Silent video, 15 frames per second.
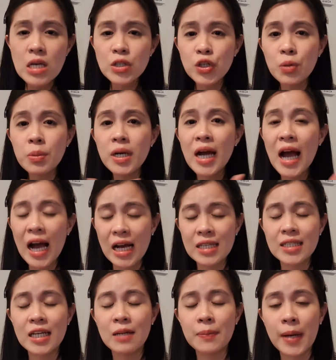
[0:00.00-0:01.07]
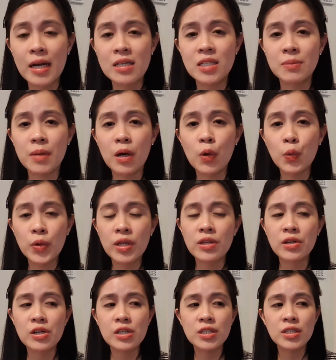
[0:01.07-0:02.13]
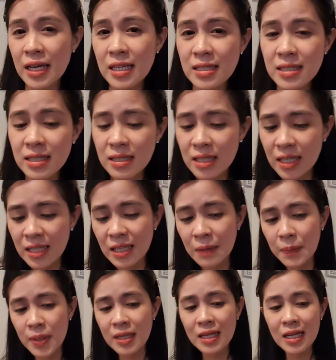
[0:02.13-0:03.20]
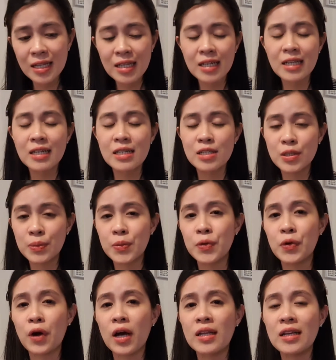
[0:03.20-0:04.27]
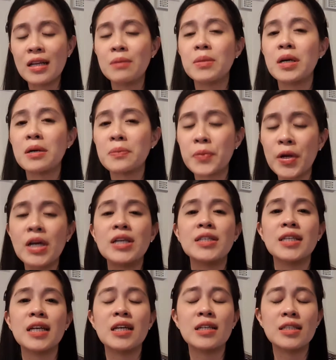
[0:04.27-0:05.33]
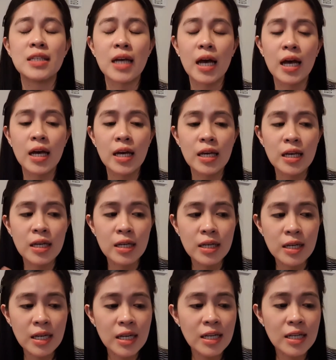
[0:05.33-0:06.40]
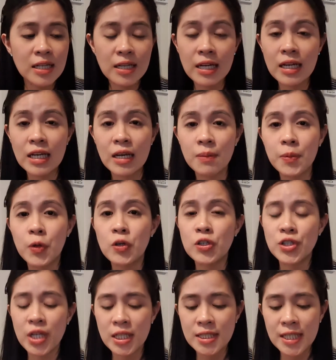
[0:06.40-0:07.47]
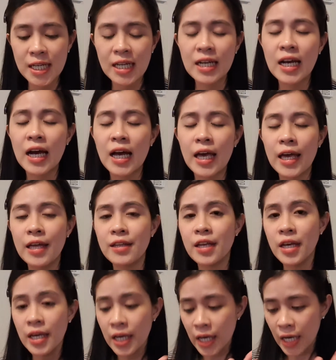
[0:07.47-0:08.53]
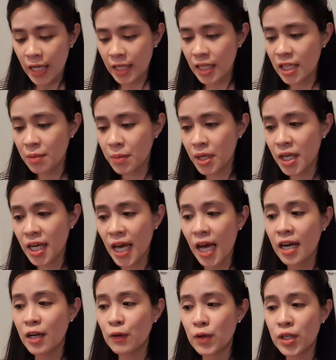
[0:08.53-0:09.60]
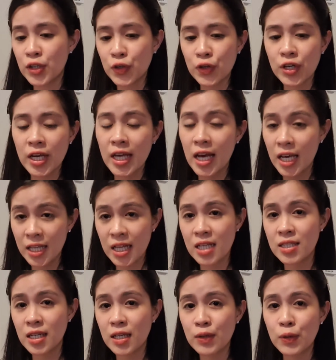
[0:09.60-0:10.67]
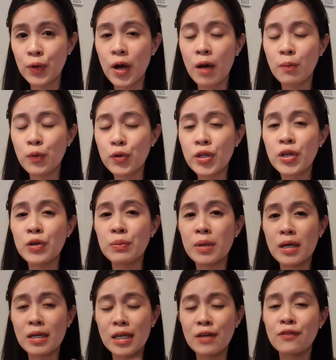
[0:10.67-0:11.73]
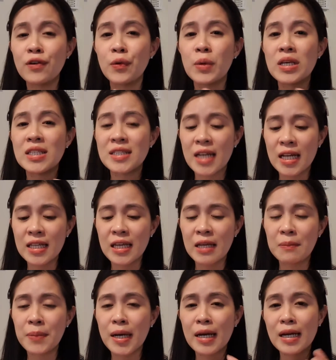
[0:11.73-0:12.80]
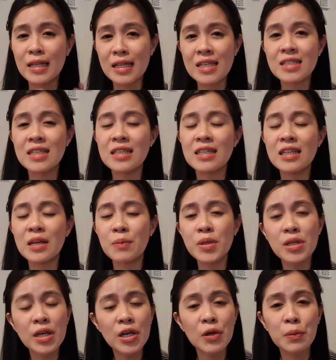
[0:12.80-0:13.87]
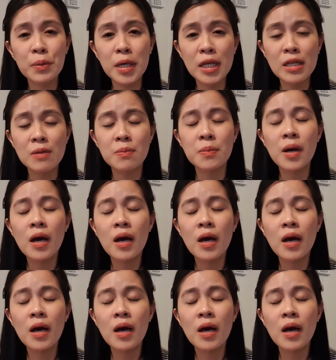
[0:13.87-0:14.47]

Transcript: sobrang hassle para sa mga winners guys hindi pa nila nare-receive yung kanila mga prizes I really really apologize talaga and hindi na mangyayari ulit yon kaya kinansel ko nga muna yung mga giveaways natin para at least hindi naman kayo mainit